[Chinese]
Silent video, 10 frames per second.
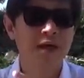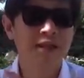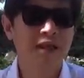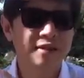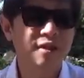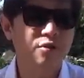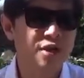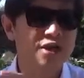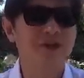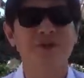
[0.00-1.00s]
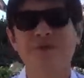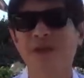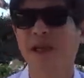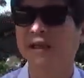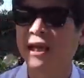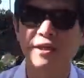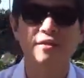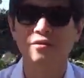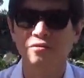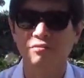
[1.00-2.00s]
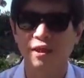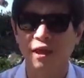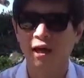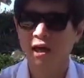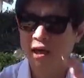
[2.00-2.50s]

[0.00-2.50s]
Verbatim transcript: 像这种人是九十年代以后出生的，